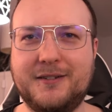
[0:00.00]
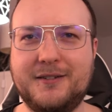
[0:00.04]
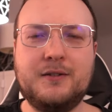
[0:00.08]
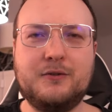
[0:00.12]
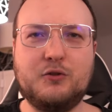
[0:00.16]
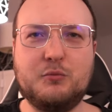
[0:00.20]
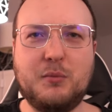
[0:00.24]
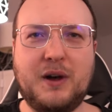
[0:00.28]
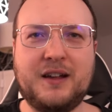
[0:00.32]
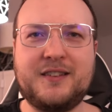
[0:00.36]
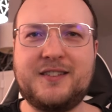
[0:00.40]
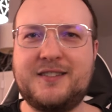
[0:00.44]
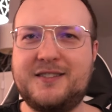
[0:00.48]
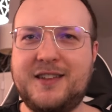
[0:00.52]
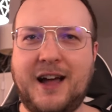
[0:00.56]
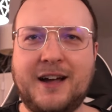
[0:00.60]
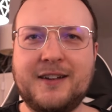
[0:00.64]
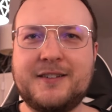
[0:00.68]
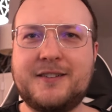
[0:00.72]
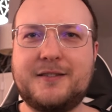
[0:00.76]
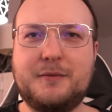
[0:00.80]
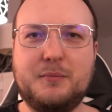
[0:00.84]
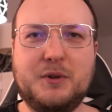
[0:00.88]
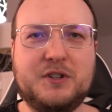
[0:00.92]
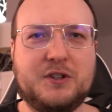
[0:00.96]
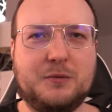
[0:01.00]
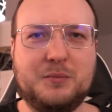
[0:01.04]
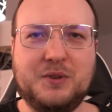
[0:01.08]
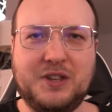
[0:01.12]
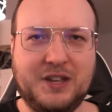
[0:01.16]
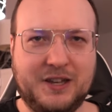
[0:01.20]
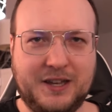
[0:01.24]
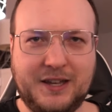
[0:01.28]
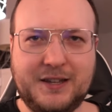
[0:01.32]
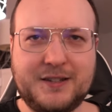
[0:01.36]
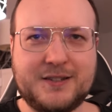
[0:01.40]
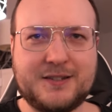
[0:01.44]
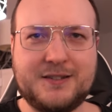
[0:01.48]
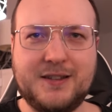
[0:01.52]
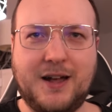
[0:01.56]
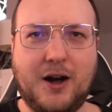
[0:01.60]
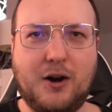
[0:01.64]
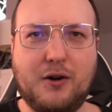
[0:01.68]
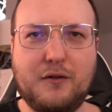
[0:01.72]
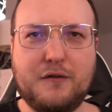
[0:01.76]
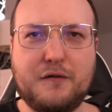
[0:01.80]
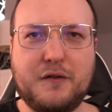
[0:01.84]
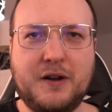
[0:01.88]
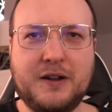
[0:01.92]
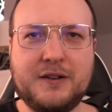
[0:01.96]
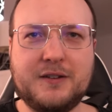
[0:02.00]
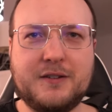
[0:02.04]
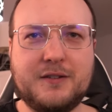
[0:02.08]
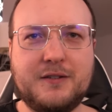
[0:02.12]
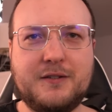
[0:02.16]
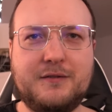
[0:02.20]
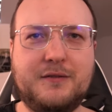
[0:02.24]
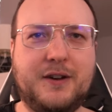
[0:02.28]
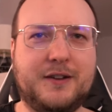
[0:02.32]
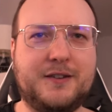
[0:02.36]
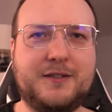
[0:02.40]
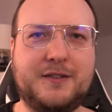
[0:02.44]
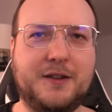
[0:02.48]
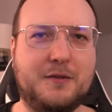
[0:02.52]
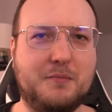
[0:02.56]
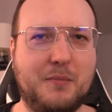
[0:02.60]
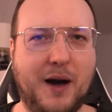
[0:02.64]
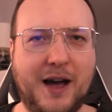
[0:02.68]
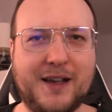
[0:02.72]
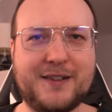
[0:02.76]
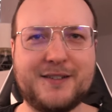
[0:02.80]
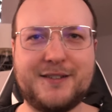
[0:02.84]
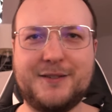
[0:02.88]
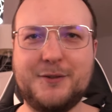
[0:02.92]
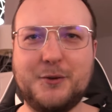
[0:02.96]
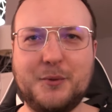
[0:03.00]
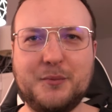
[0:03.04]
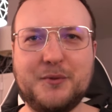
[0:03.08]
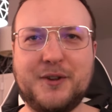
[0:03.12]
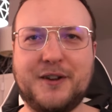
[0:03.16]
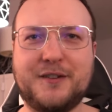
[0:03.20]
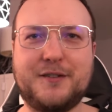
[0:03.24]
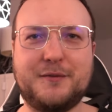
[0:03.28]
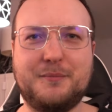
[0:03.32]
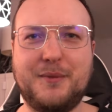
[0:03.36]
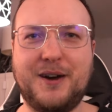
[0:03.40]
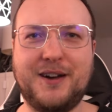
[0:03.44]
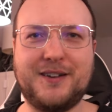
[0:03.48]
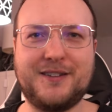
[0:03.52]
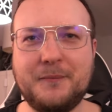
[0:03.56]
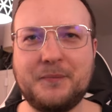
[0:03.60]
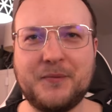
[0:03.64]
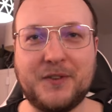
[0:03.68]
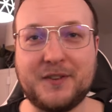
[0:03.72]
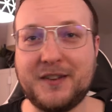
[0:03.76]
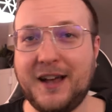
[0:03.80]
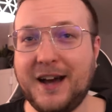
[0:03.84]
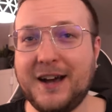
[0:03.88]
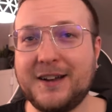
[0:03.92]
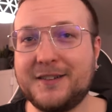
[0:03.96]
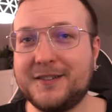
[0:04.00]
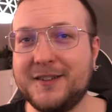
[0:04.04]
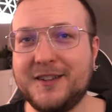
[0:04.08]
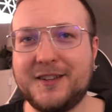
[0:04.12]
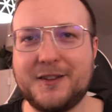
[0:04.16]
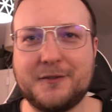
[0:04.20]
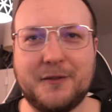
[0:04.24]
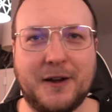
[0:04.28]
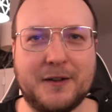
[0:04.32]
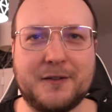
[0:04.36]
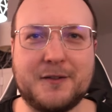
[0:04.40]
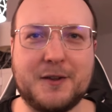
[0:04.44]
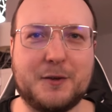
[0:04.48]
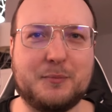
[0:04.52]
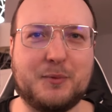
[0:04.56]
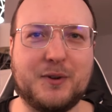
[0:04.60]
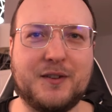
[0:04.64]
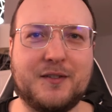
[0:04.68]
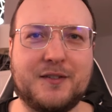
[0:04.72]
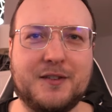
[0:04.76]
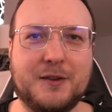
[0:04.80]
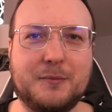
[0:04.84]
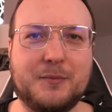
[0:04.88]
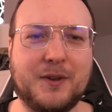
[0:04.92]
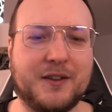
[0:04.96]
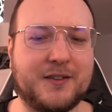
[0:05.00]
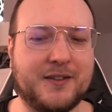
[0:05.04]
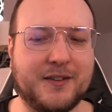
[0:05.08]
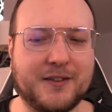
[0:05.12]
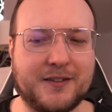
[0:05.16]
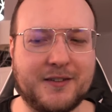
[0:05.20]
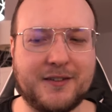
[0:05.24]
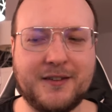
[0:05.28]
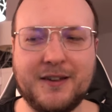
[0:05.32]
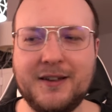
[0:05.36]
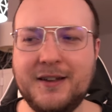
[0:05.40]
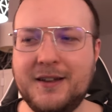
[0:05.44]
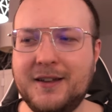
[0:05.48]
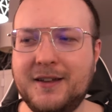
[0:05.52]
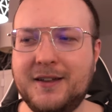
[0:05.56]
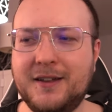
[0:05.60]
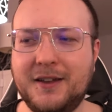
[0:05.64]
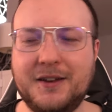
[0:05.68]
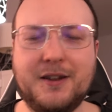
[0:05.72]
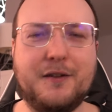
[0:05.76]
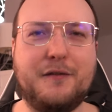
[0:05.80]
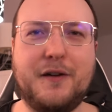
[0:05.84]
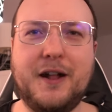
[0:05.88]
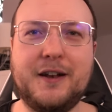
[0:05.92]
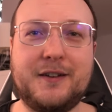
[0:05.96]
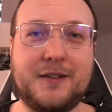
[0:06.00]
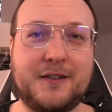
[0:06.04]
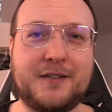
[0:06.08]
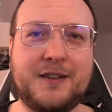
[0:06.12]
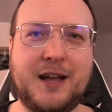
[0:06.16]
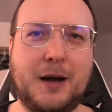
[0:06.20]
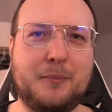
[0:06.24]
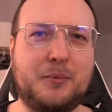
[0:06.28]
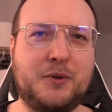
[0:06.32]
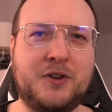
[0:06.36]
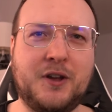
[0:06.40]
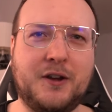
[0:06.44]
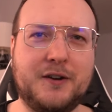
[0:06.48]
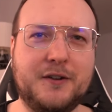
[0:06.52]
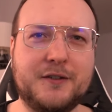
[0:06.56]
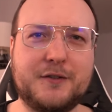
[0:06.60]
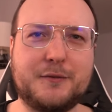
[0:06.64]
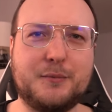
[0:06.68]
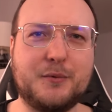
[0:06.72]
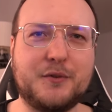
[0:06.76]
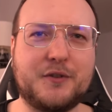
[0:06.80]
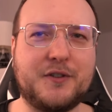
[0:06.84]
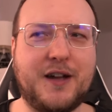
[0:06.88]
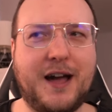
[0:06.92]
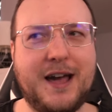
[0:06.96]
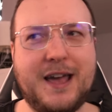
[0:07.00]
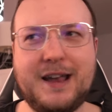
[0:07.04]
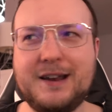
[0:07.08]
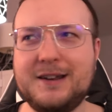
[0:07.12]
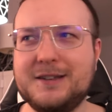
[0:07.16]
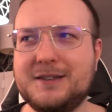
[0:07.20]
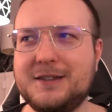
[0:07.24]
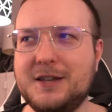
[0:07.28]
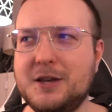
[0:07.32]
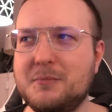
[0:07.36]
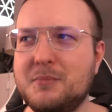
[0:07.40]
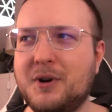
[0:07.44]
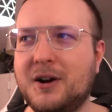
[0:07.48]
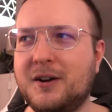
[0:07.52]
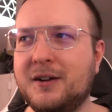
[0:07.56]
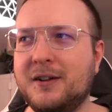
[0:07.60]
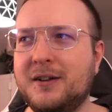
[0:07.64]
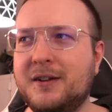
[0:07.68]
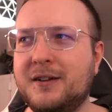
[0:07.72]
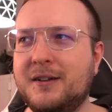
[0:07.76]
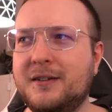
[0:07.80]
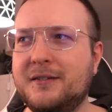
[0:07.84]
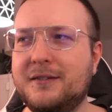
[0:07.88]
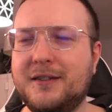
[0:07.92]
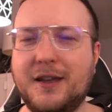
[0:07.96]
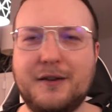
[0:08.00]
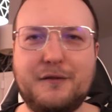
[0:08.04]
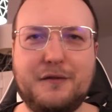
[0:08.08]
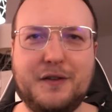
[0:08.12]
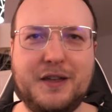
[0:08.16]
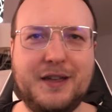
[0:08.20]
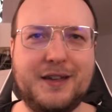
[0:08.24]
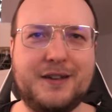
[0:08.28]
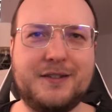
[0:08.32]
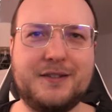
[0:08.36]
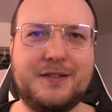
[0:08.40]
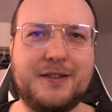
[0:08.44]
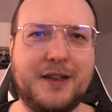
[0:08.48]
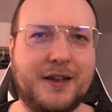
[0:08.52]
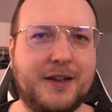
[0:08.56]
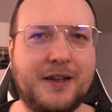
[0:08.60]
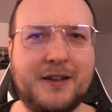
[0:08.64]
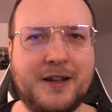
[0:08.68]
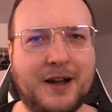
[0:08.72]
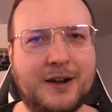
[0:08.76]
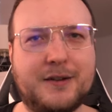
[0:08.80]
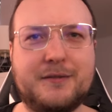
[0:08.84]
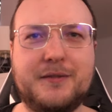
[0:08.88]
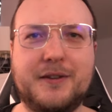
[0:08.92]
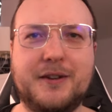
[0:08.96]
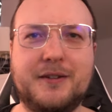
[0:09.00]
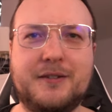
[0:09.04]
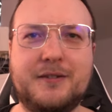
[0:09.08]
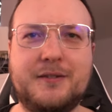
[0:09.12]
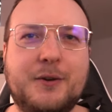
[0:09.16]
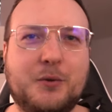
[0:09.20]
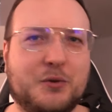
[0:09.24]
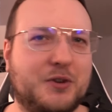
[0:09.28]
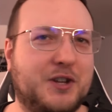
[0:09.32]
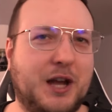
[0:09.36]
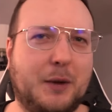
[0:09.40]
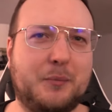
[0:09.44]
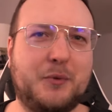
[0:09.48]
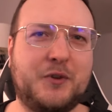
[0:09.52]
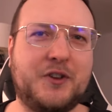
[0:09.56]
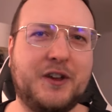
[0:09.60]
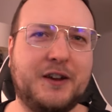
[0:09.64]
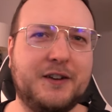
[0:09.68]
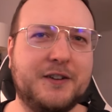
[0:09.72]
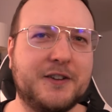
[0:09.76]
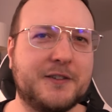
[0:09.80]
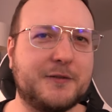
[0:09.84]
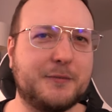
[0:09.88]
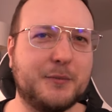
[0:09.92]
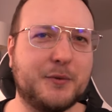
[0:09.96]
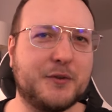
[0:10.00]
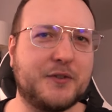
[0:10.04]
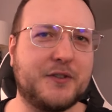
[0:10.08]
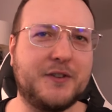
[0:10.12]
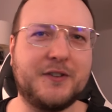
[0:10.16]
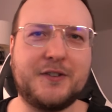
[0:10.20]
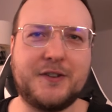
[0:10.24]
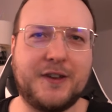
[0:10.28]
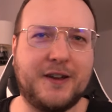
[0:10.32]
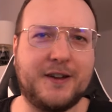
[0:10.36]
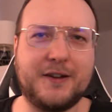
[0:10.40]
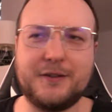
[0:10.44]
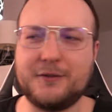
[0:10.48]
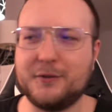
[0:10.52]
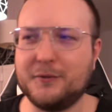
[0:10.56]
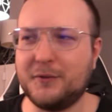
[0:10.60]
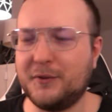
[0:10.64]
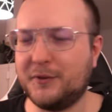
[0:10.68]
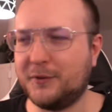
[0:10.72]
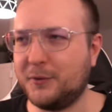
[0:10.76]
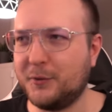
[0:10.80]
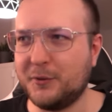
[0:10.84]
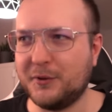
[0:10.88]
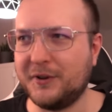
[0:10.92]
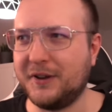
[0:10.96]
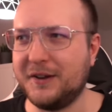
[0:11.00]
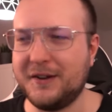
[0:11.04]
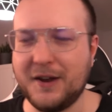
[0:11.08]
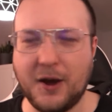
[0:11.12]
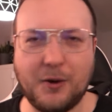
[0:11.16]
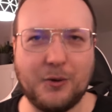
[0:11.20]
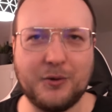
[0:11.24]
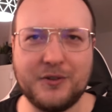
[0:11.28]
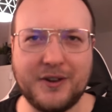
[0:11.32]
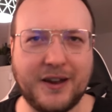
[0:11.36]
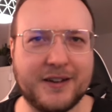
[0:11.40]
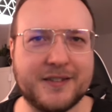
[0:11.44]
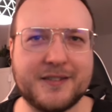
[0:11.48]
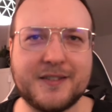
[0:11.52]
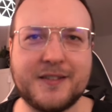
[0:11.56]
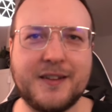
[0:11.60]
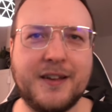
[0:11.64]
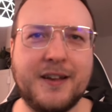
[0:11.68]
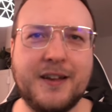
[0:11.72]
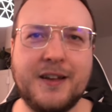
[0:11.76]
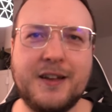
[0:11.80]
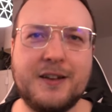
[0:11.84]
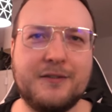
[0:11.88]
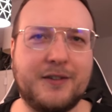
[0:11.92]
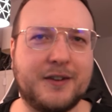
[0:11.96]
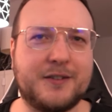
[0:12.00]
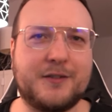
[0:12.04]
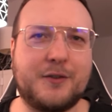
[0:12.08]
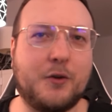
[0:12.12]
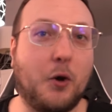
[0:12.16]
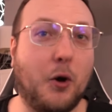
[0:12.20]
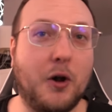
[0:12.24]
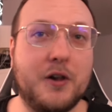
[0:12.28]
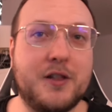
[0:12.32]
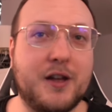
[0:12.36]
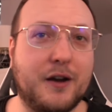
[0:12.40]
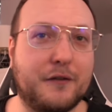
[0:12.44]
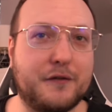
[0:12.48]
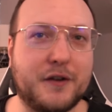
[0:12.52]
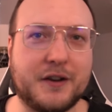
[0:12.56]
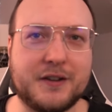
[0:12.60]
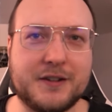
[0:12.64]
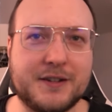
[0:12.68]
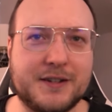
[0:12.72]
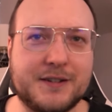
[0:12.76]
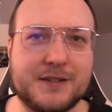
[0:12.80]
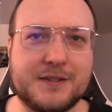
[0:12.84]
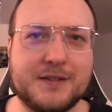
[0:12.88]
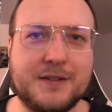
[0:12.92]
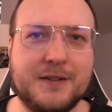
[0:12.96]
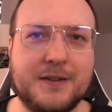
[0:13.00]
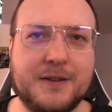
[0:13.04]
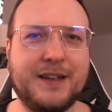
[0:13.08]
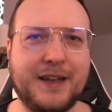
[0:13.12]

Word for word: Du machst das mit dem geringsten Aufwand, was den meisten Umsatz macht. Das 80-20-Prinzip, das ist in der Welt des Kapitalismus eigentlich immer der Weg, der gegangen wird. Und Kapitalismus ist ja sowieso genau das, was Kolja vertritt.